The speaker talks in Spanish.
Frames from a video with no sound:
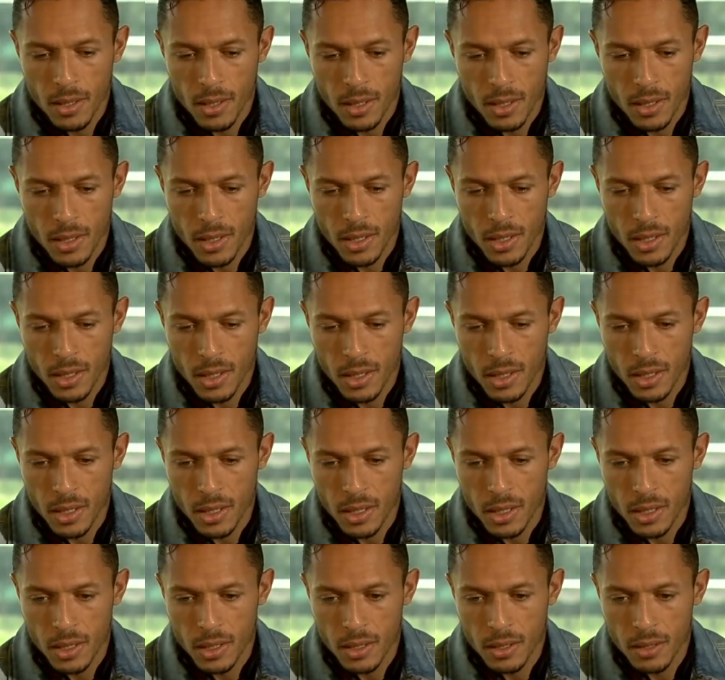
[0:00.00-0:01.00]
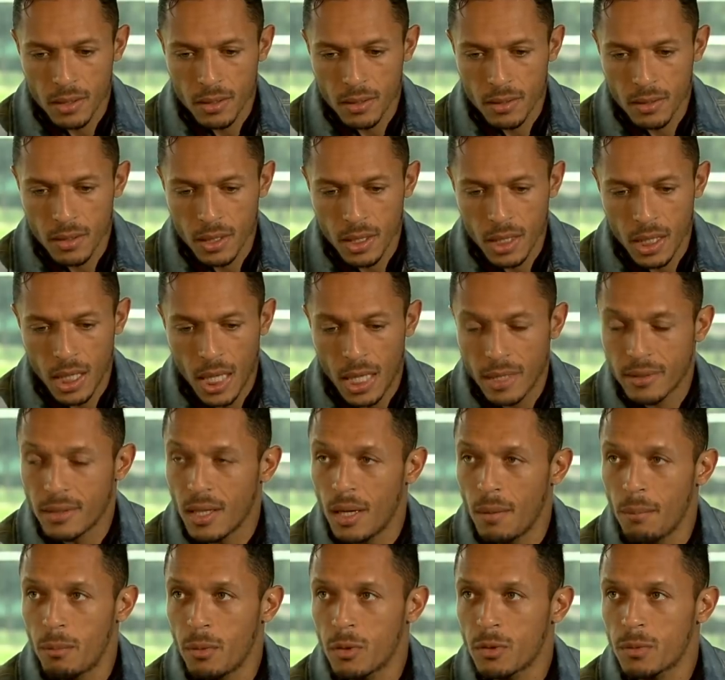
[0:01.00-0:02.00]
Y, la
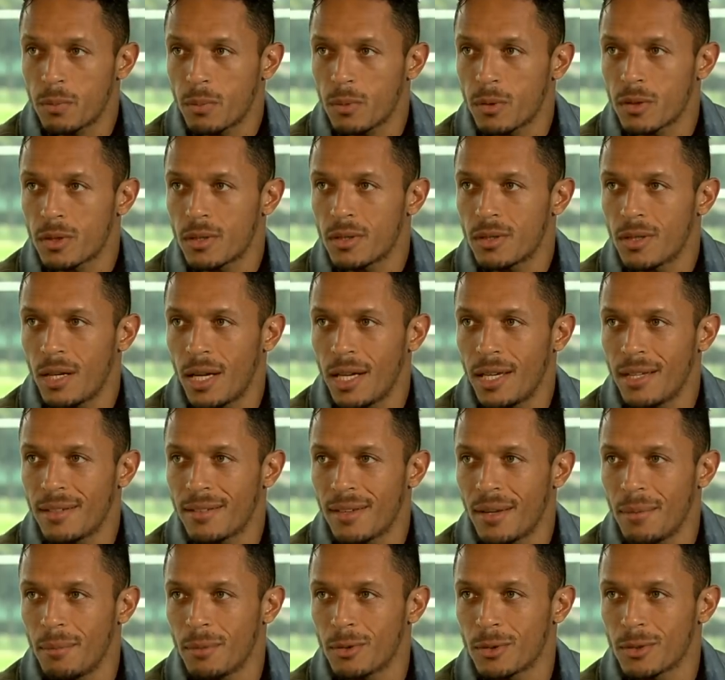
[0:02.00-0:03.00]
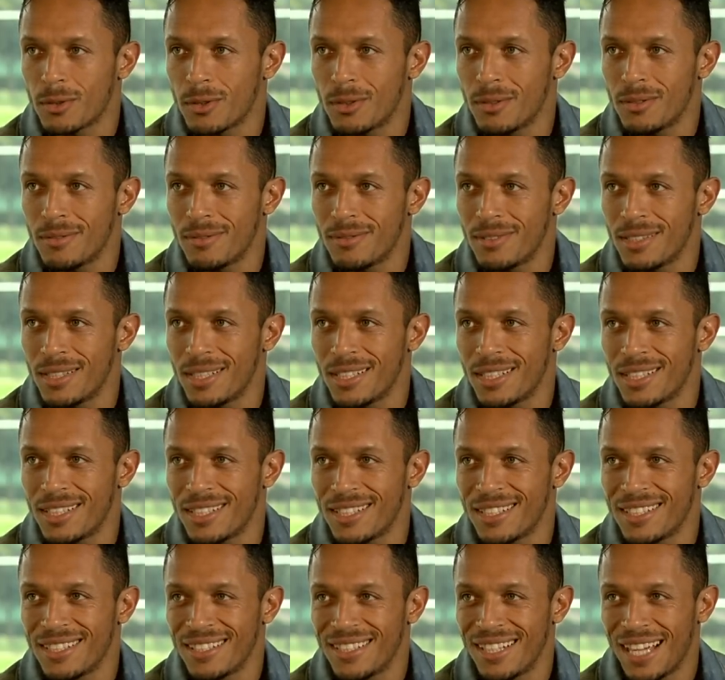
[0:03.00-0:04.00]
Champions, pues ahí estamos, ¿no?
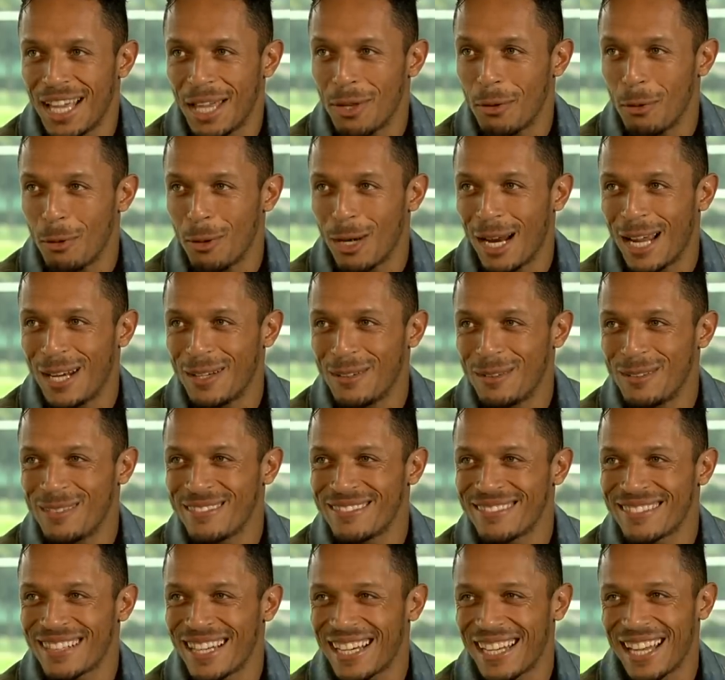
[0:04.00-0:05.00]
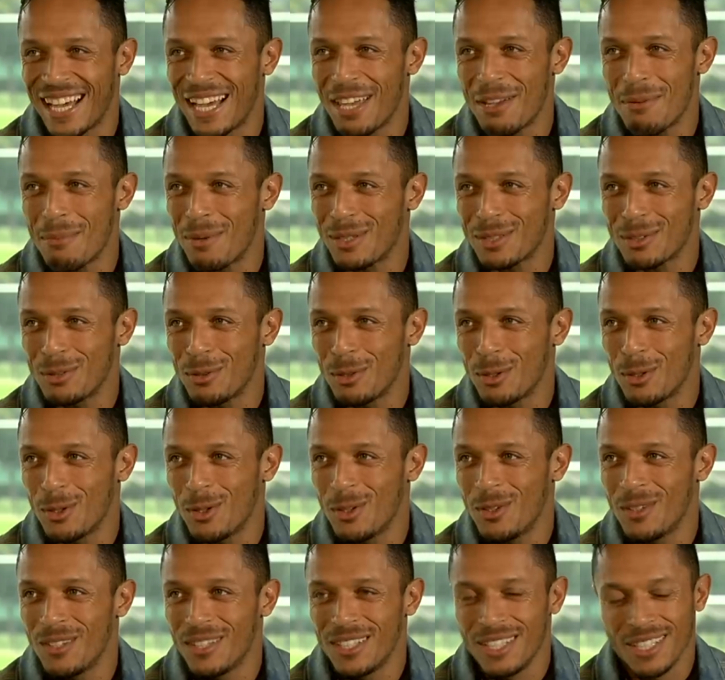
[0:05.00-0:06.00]
Eh, es dura, ¿no? Cada año más
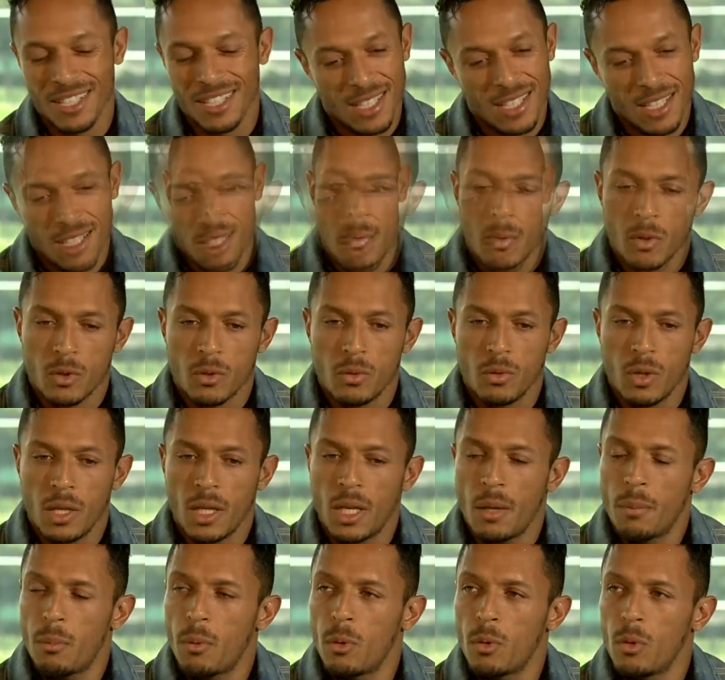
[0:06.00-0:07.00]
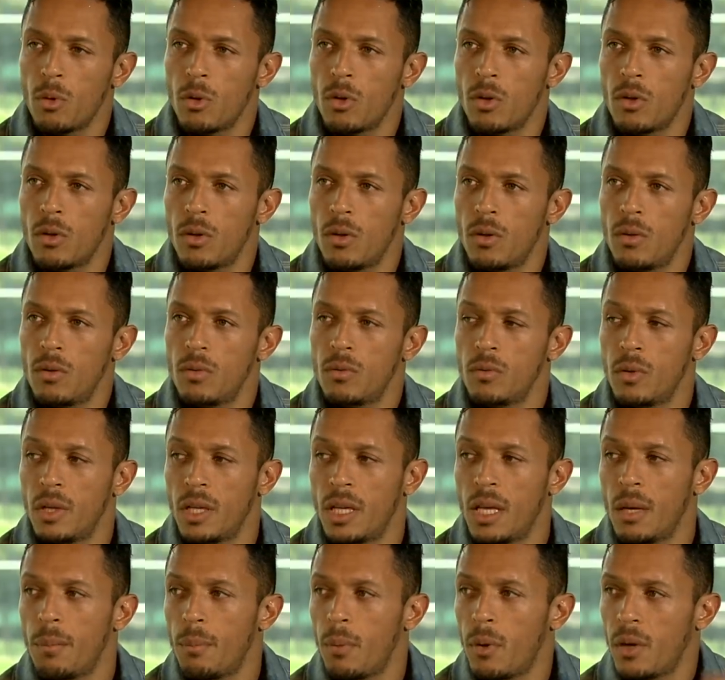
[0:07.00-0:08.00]
duro. Pues un equipo duro, ¿no? Un
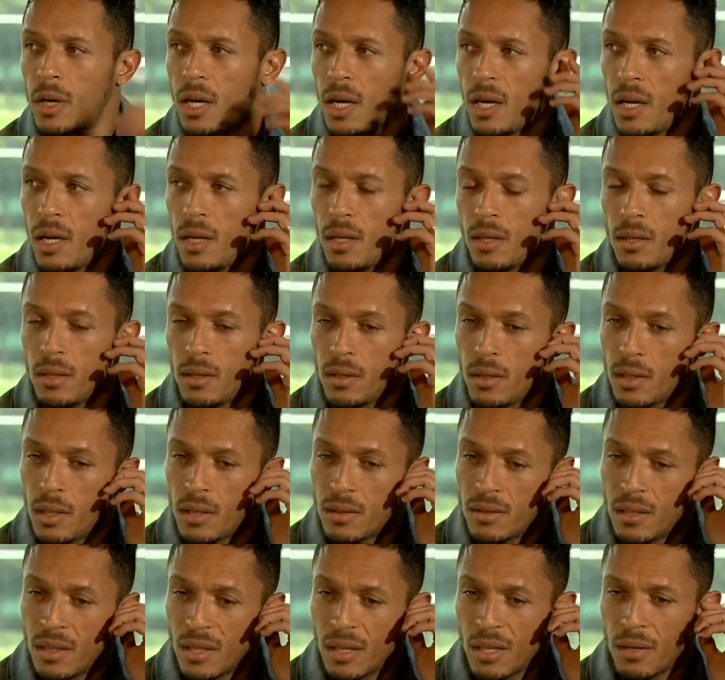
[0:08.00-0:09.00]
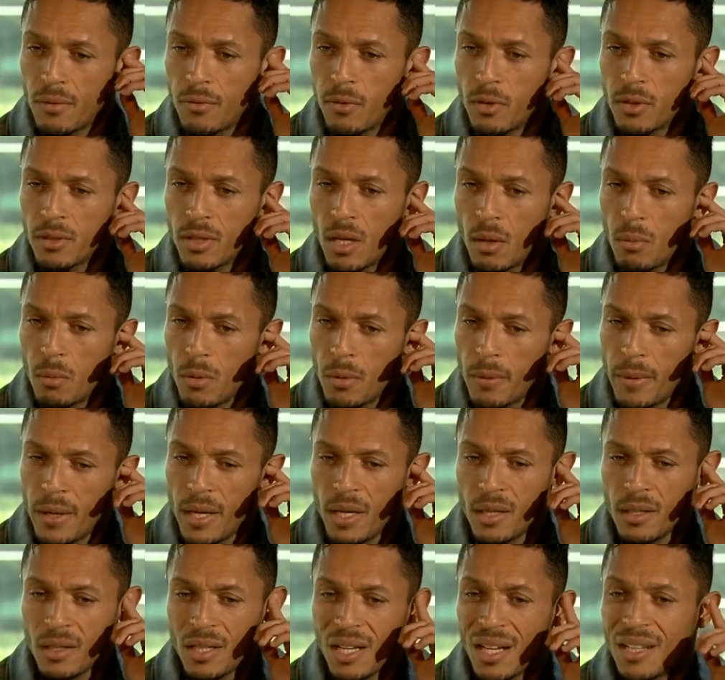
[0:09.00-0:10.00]
equipo que, que se han reforzado muy
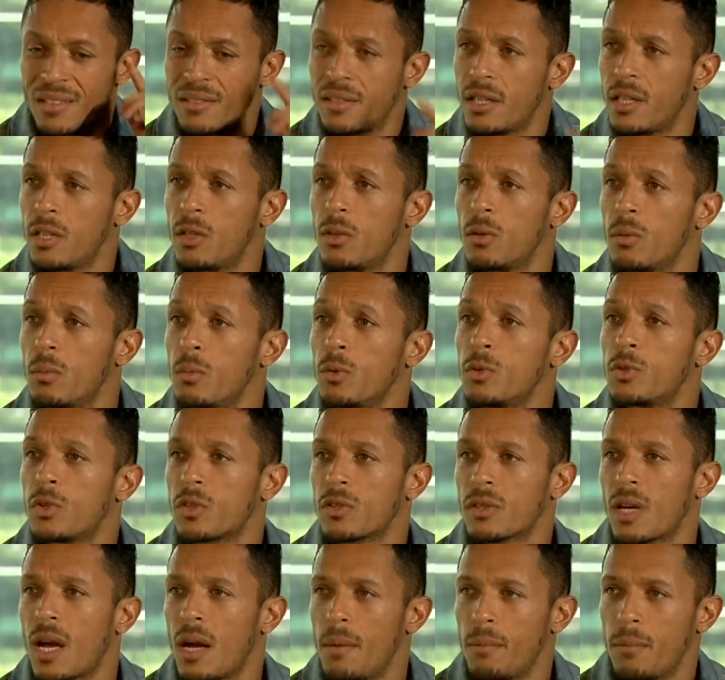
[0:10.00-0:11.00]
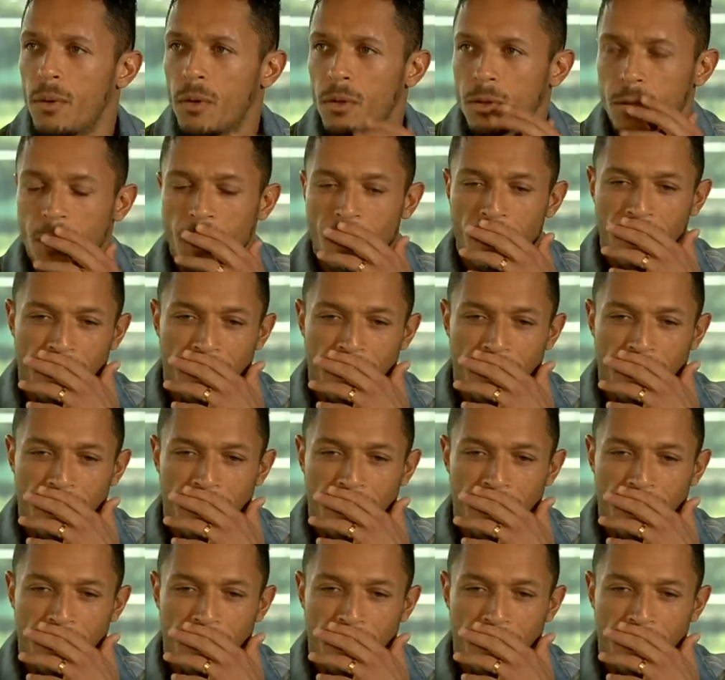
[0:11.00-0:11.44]
bien, que han tenido muchos cambios.